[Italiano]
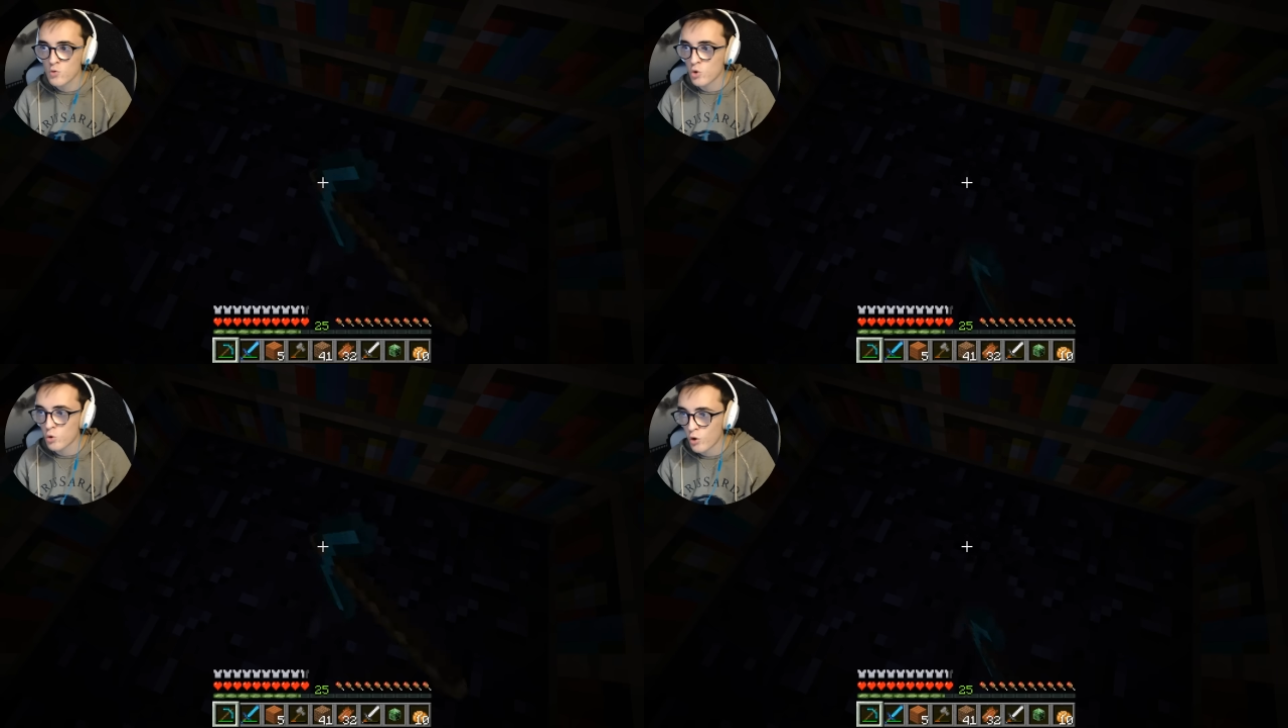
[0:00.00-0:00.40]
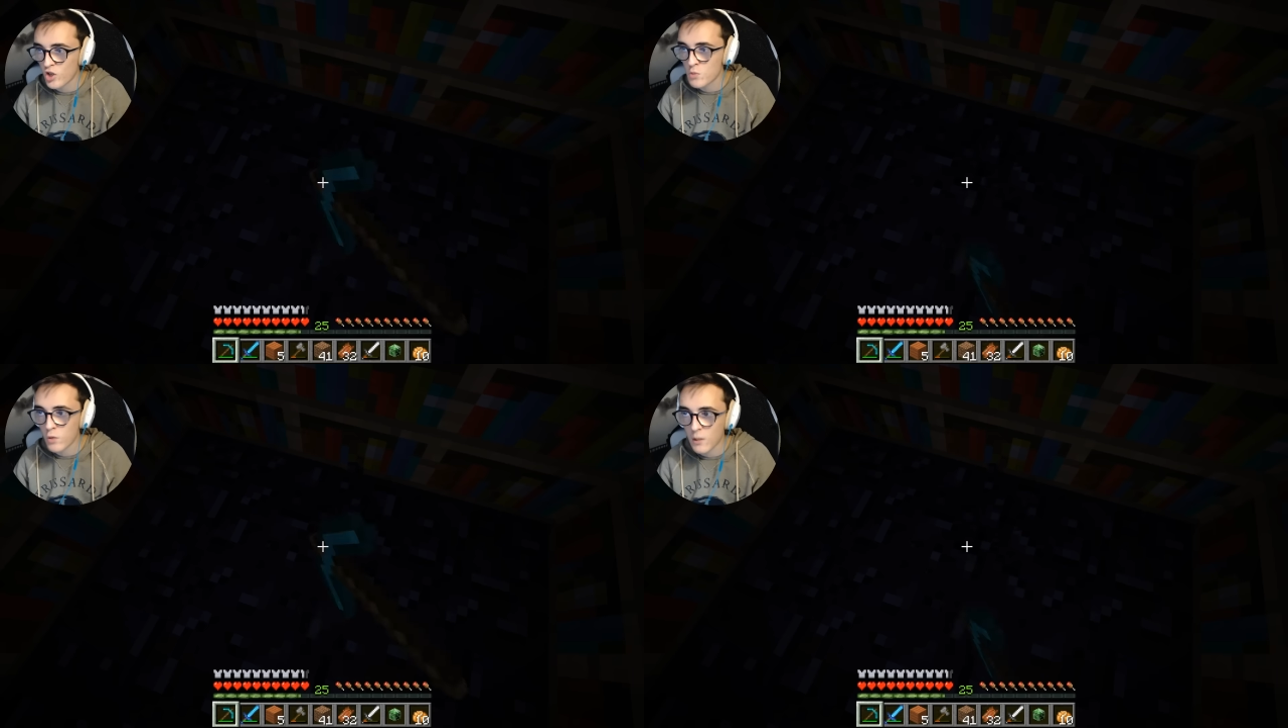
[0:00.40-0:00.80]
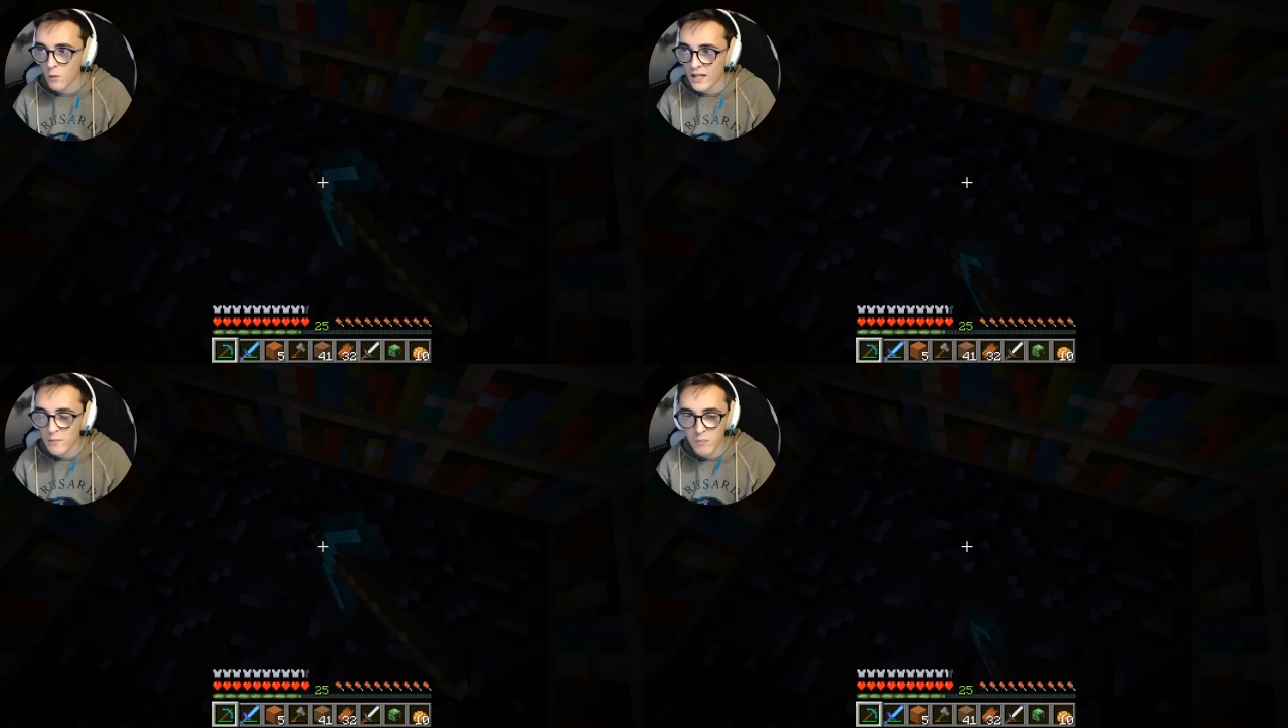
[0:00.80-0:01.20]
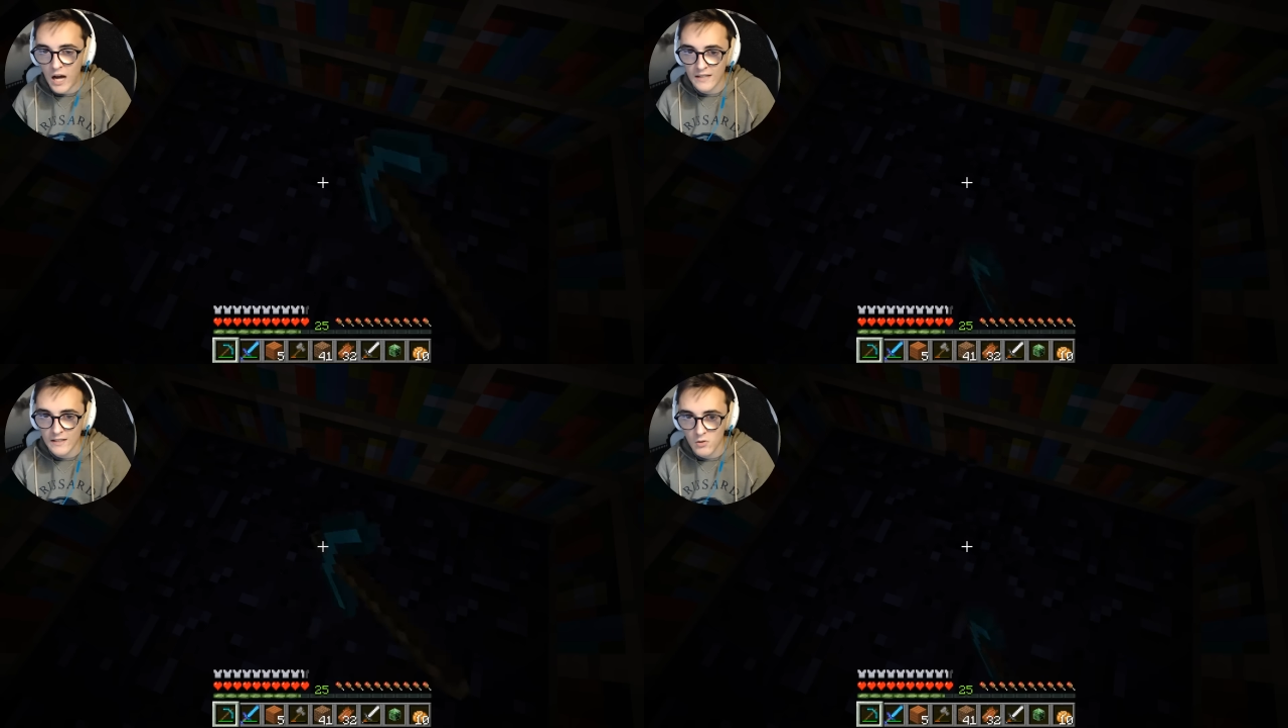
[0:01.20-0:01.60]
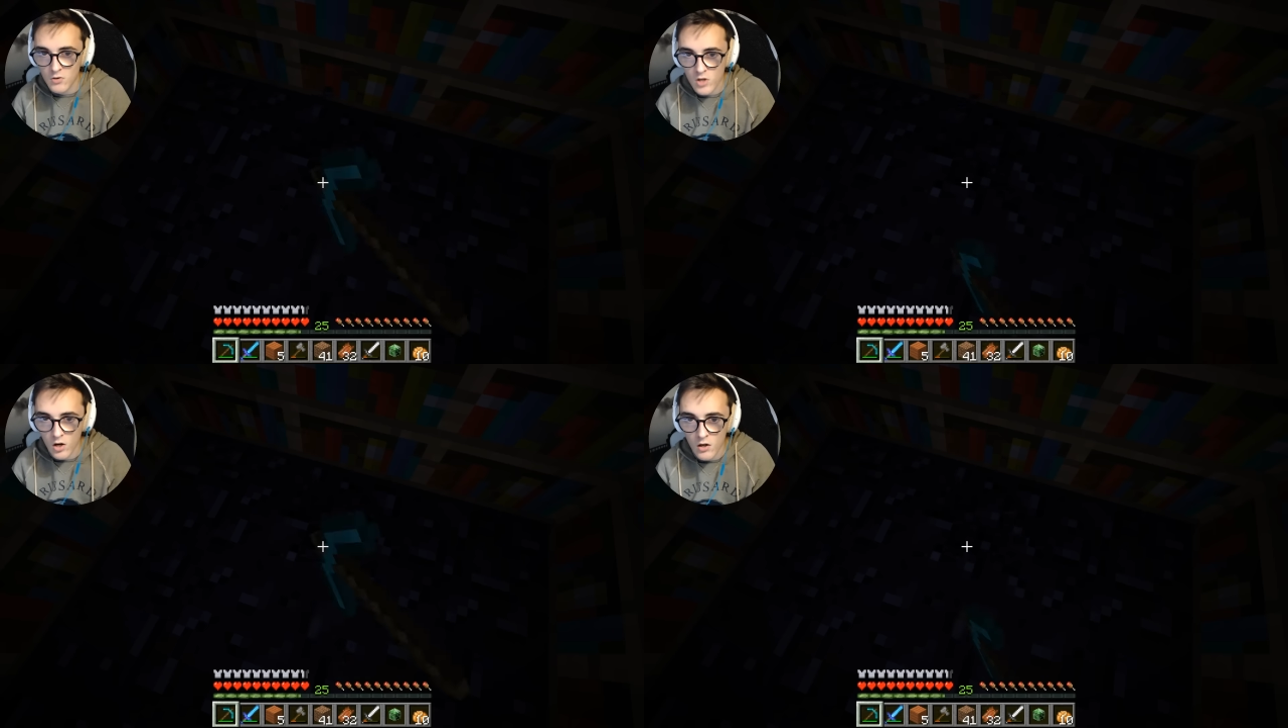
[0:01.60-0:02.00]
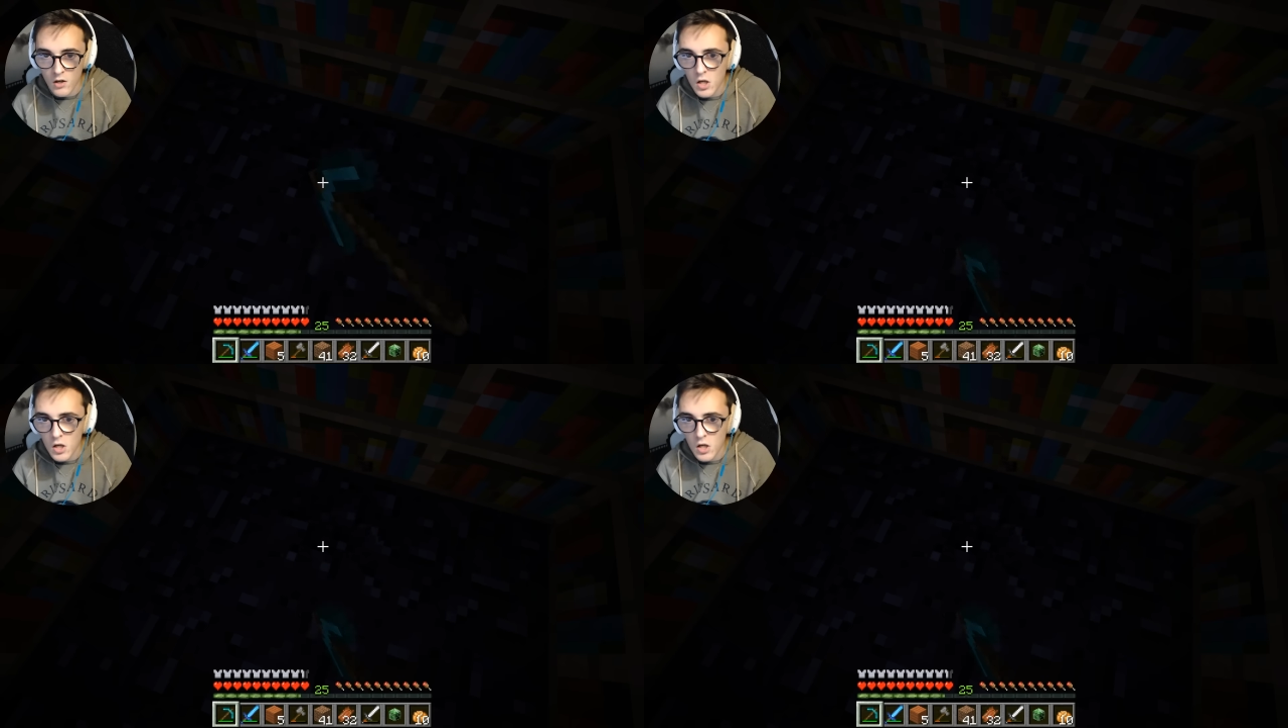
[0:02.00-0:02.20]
sotto che ci porta da qualche parte, non lo so.